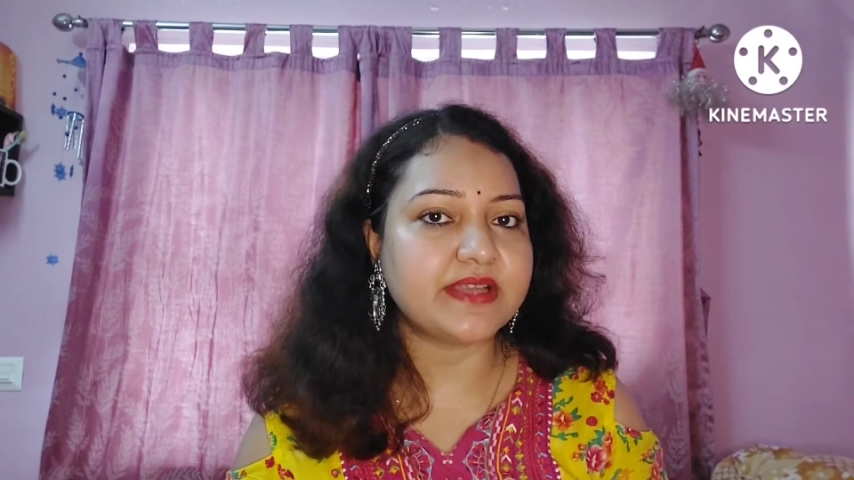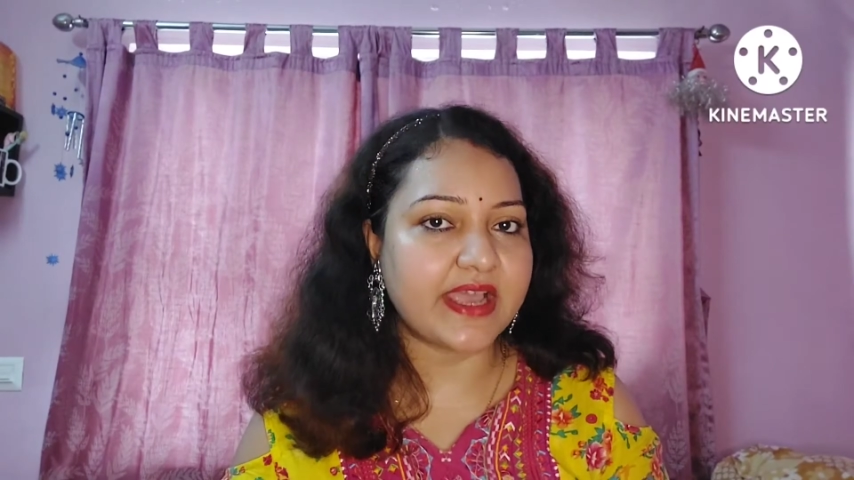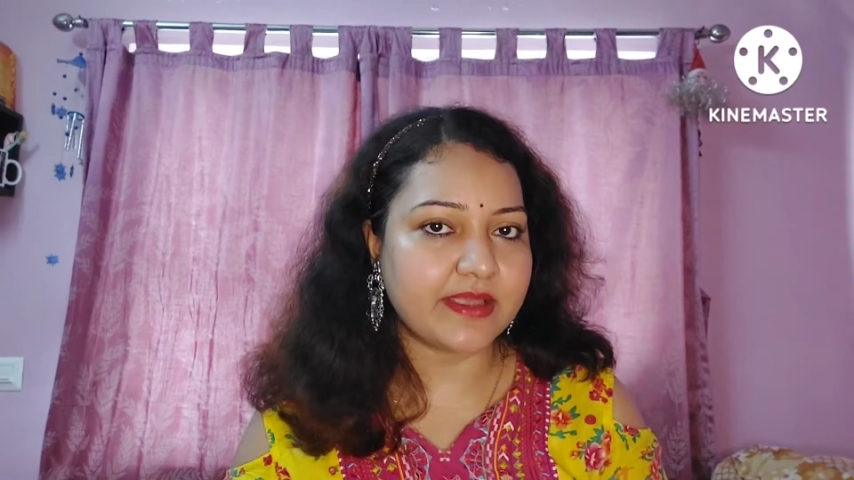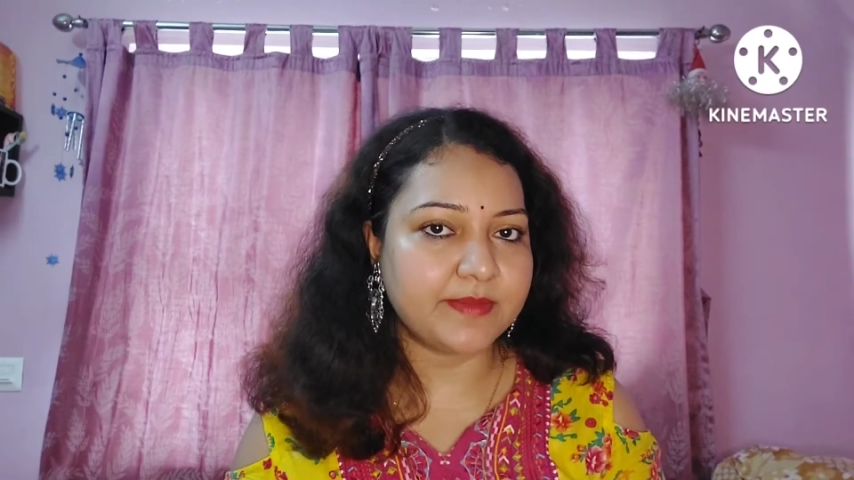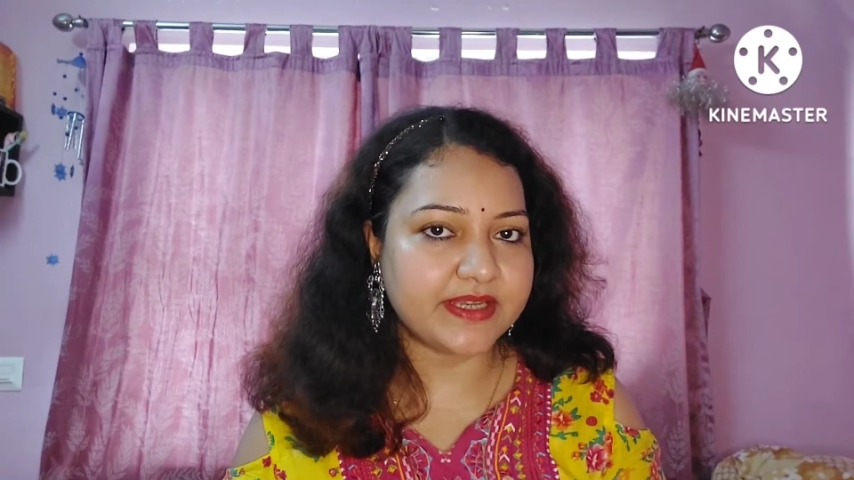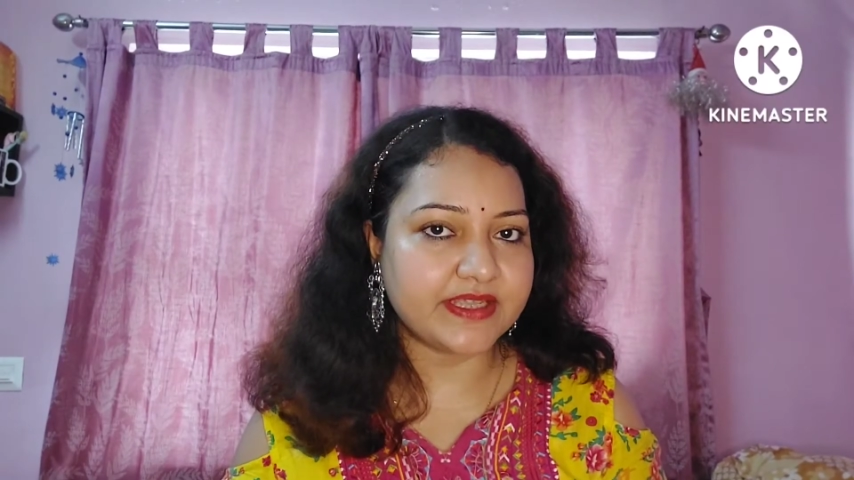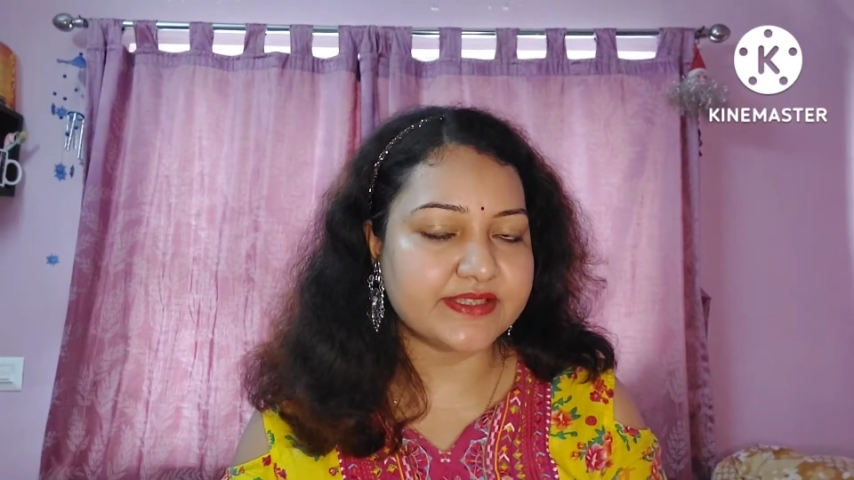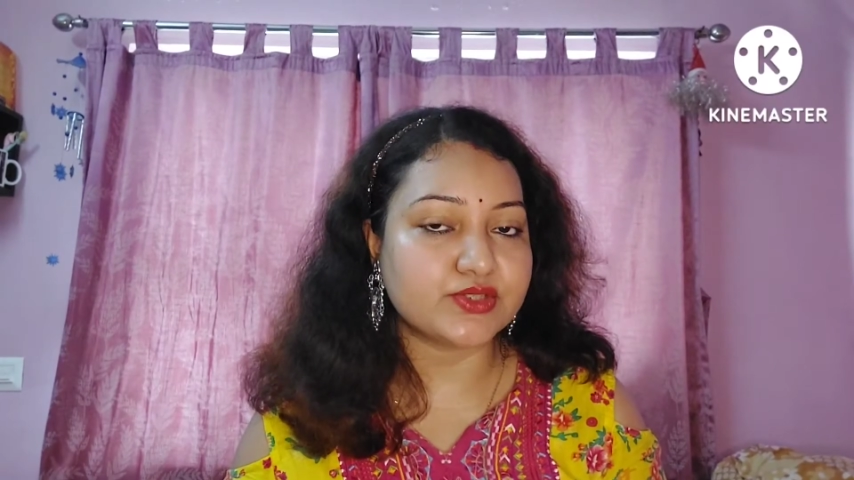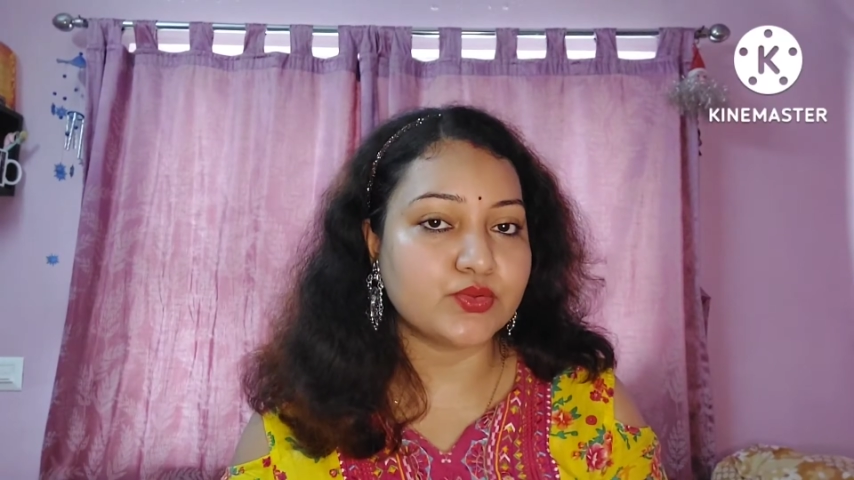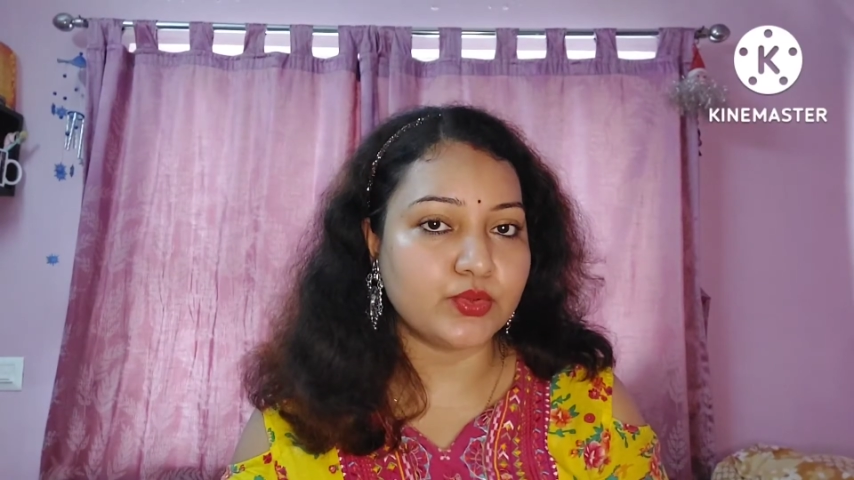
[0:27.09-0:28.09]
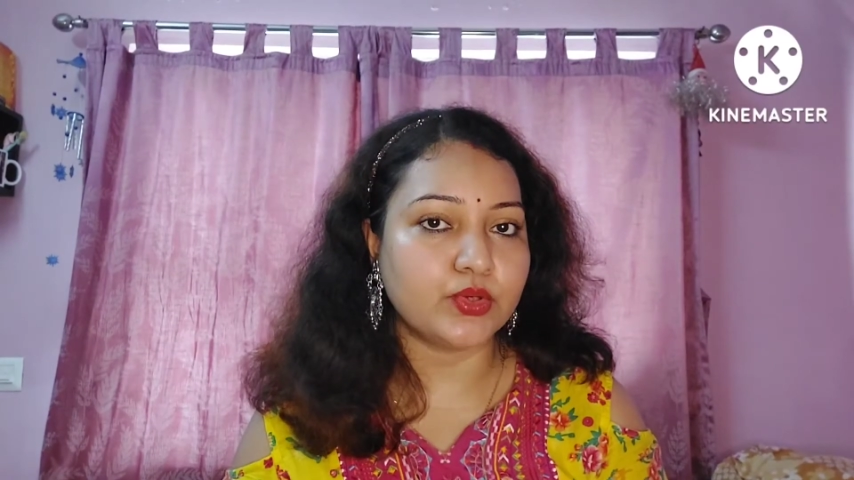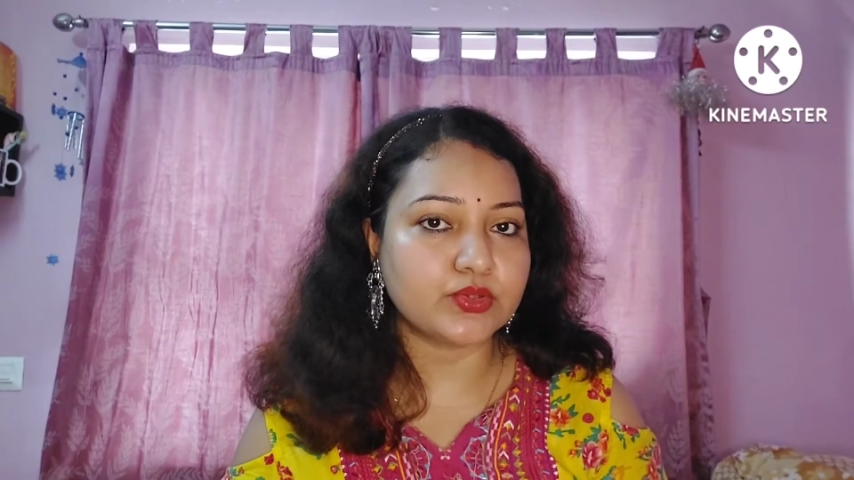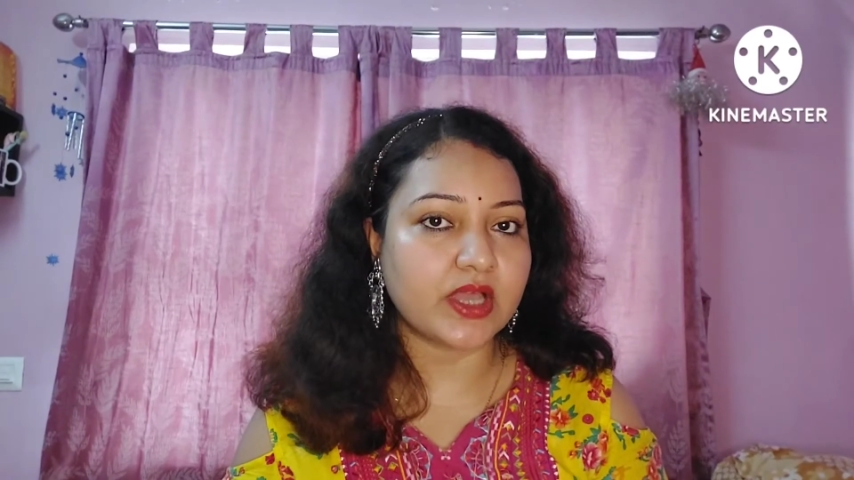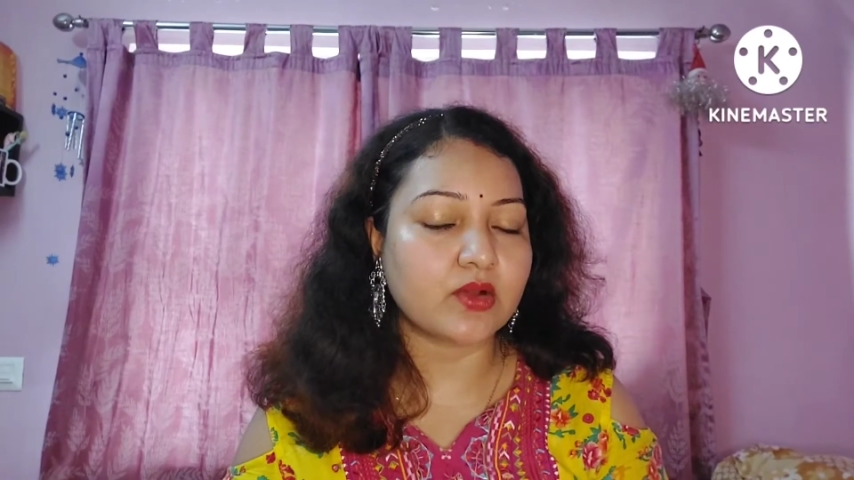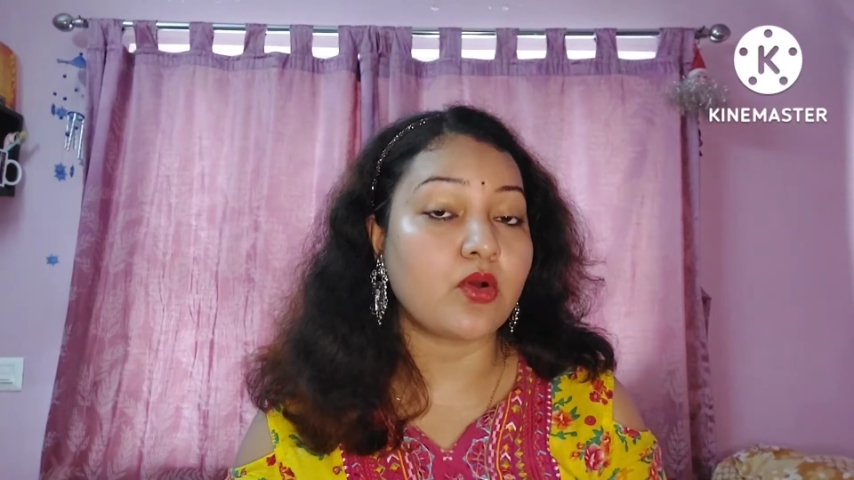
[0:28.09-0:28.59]
ডায়াবেটিস
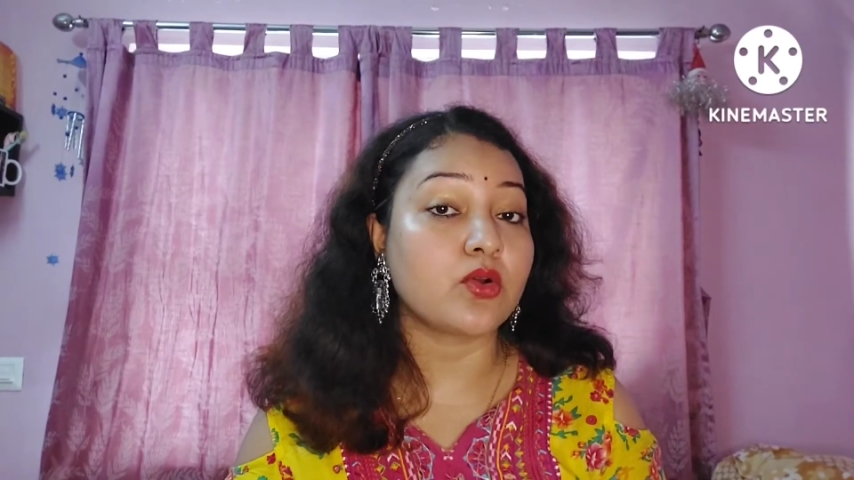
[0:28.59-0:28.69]
স্থূলতা